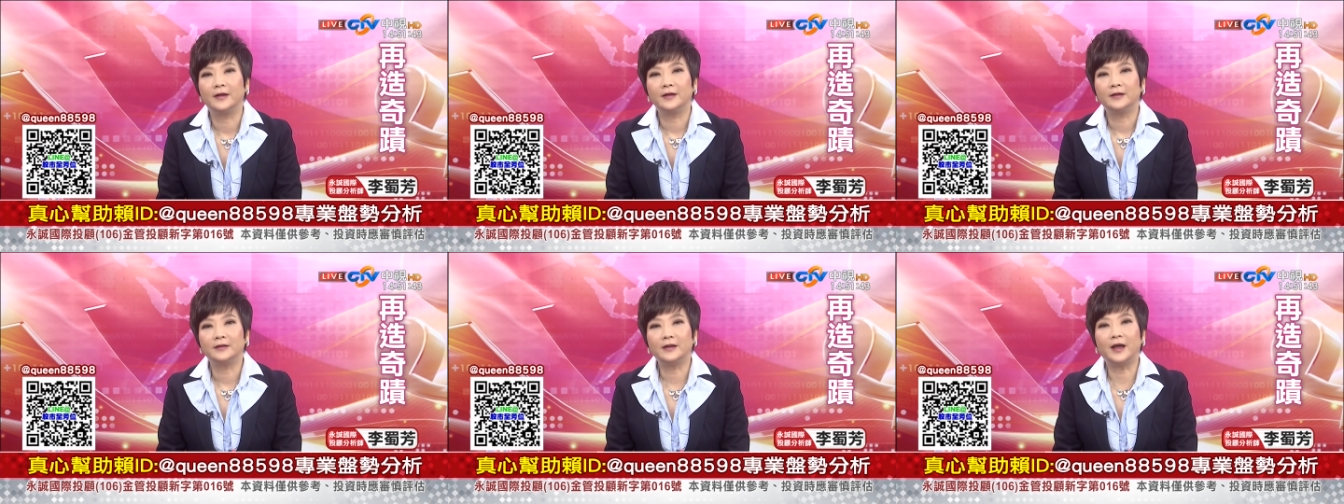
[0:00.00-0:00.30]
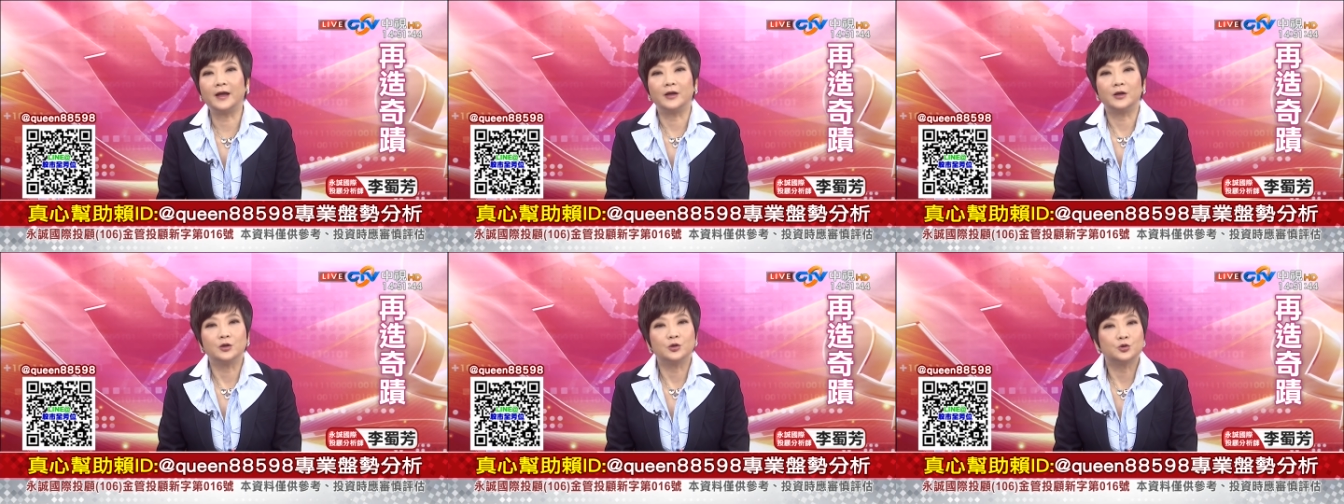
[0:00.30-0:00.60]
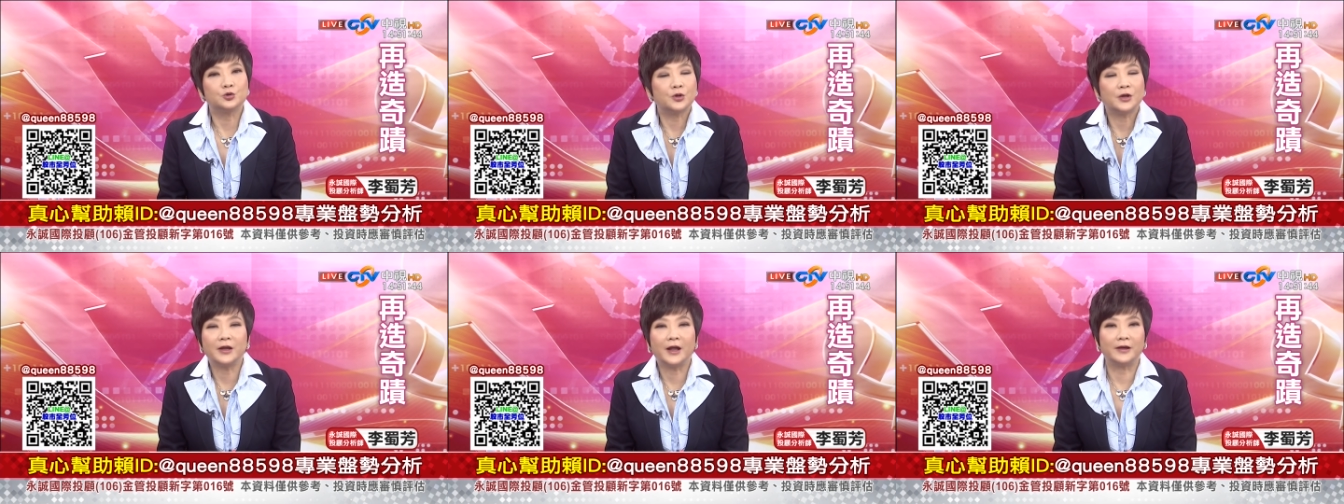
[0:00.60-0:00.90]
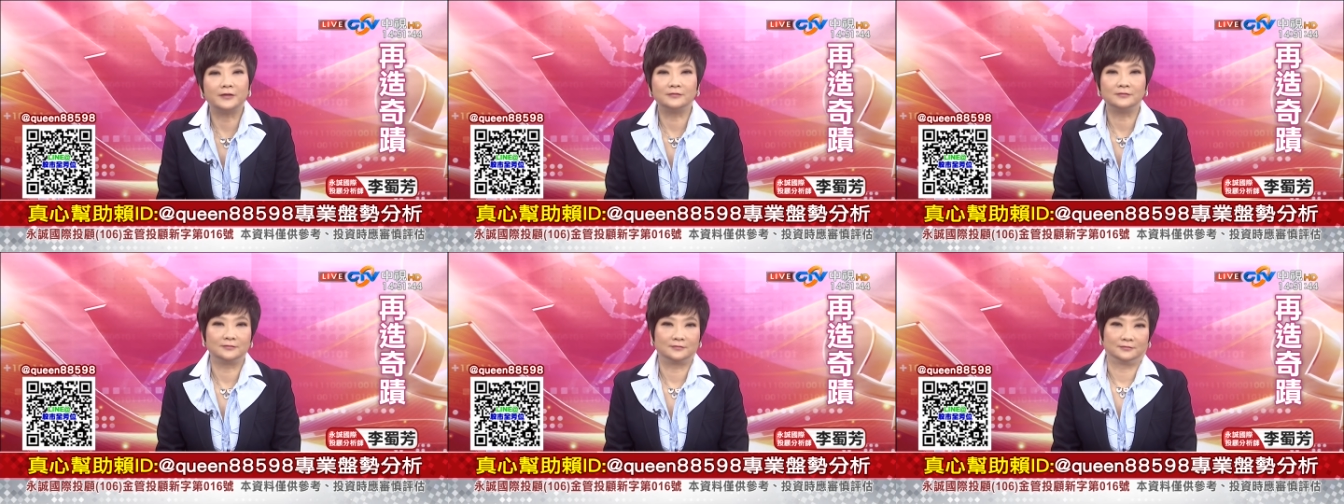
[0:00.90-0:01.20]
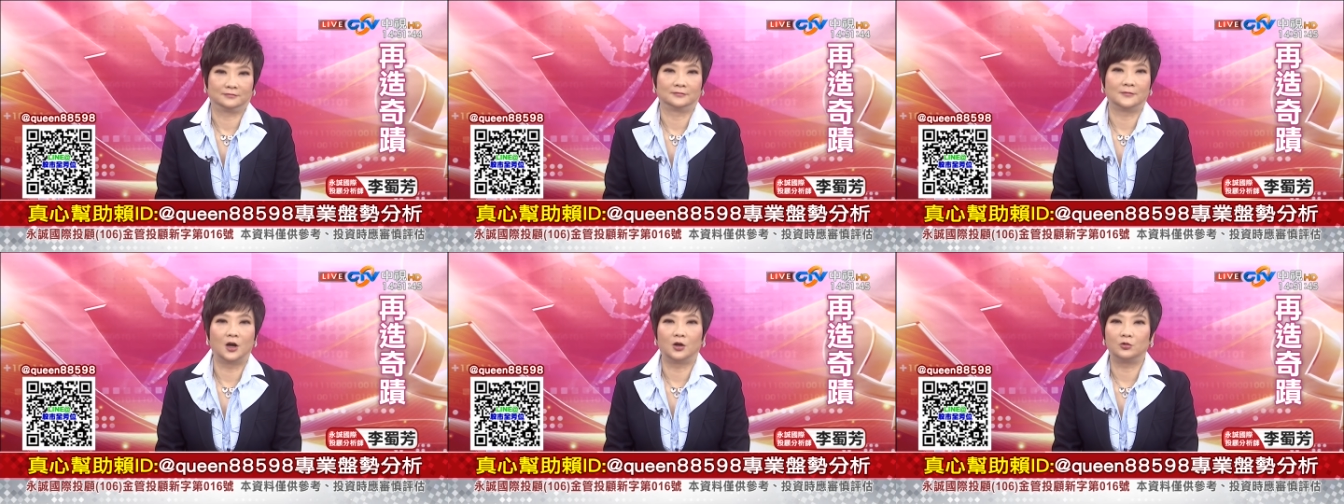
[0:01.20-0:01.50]
那虽然
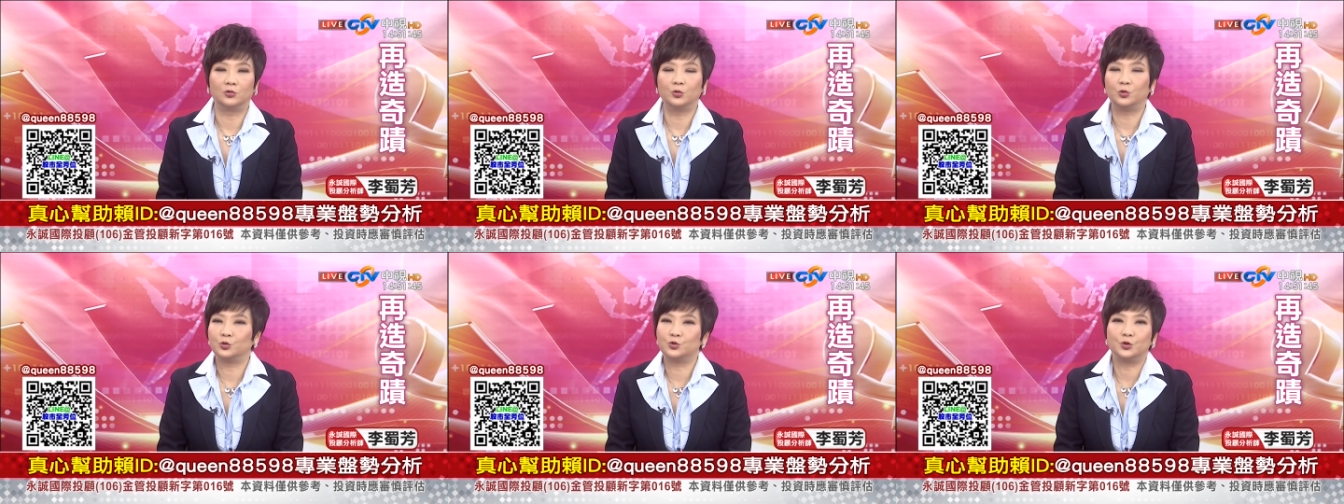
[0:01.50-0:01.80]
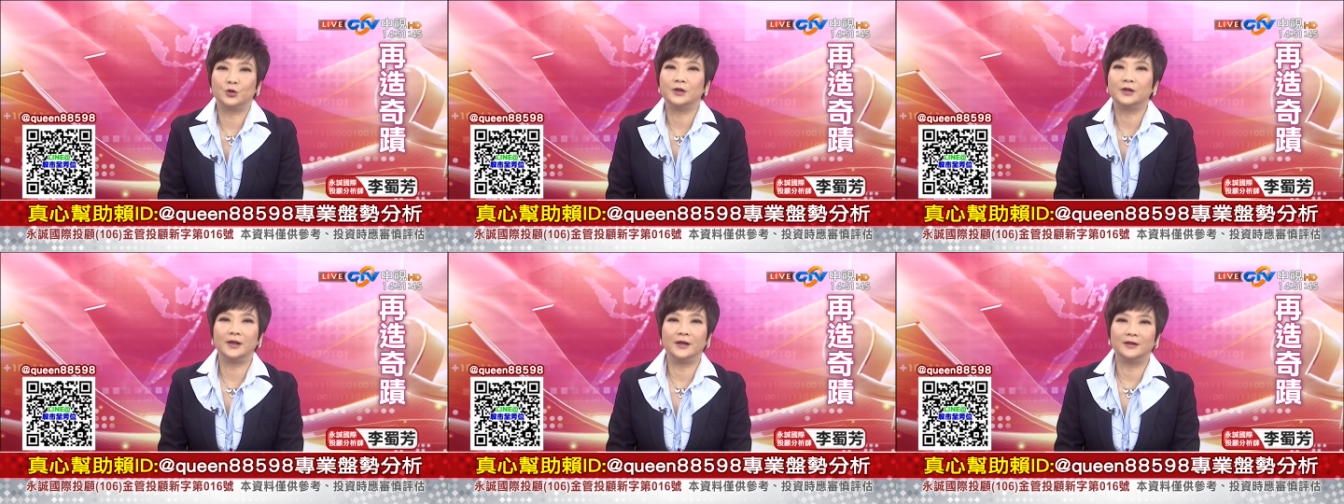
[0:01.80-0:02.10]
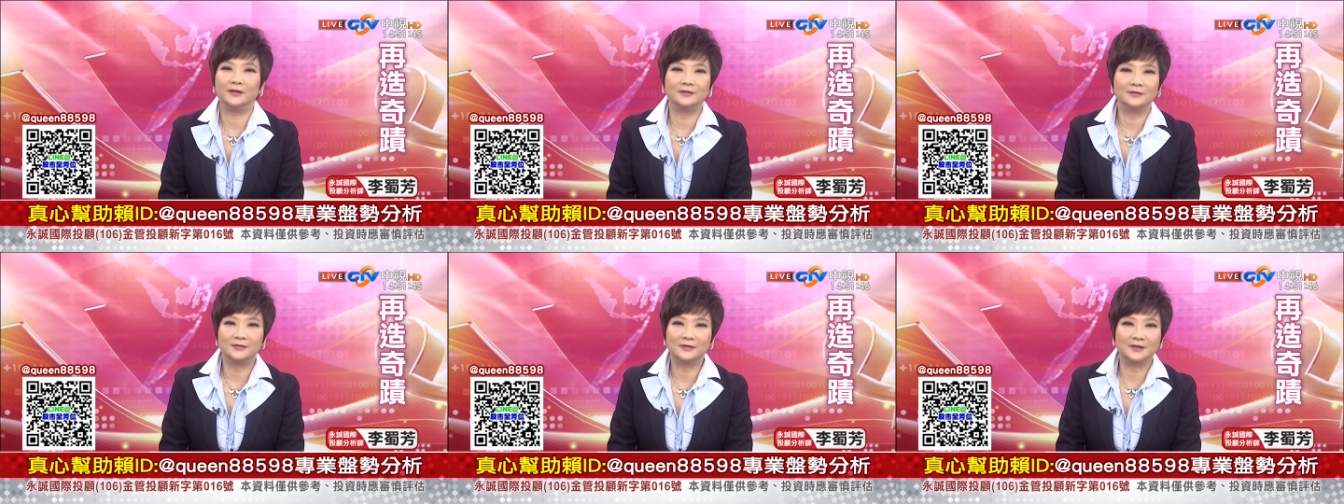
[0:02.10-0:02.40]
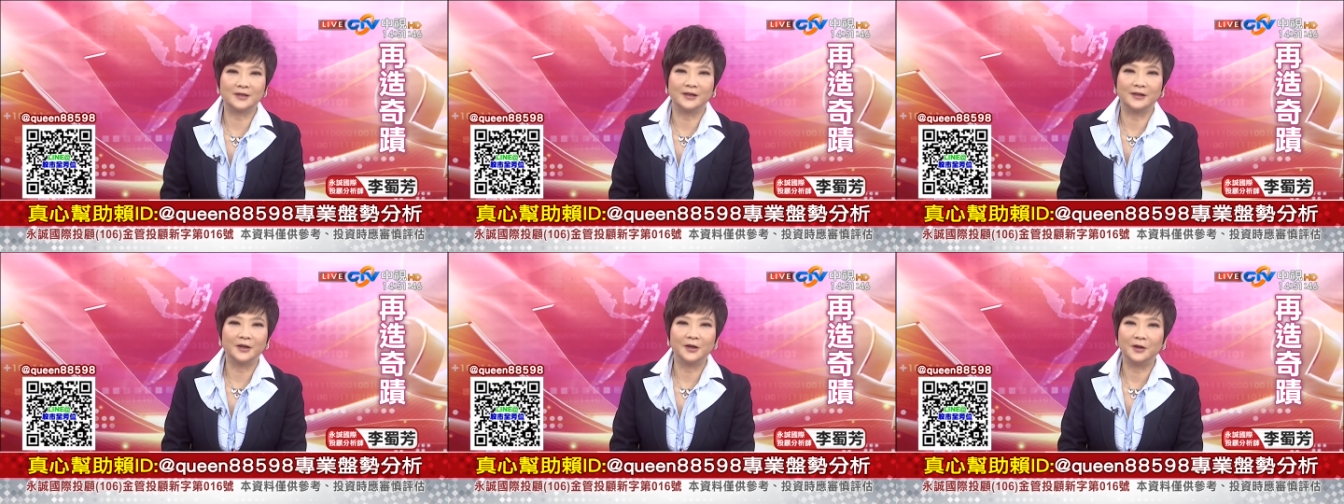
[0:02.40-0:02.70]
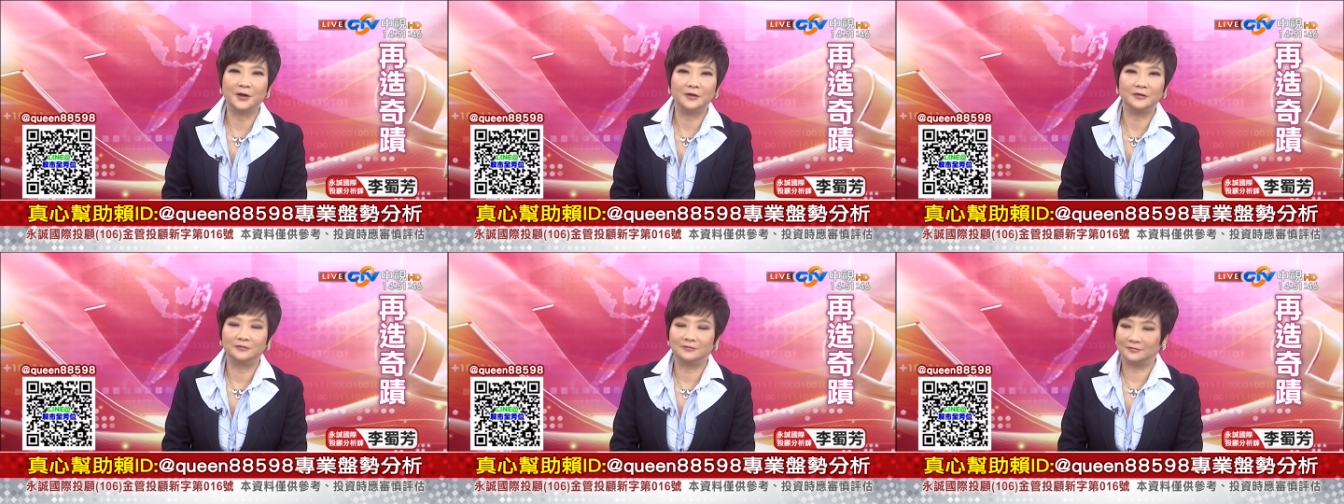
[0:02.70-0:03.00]
好，我觉得整
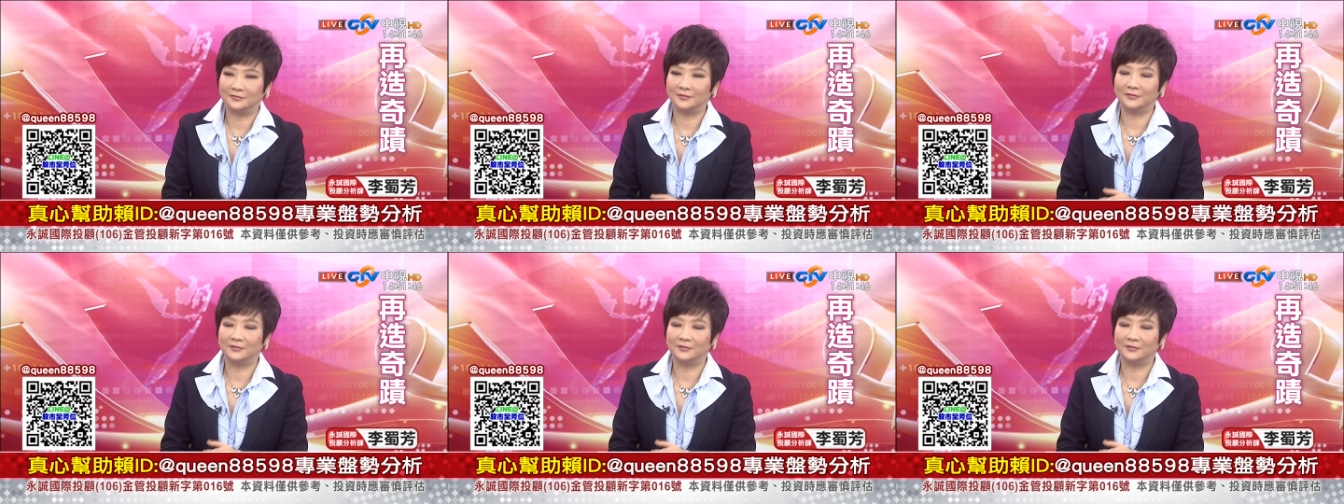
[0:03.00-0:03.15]
个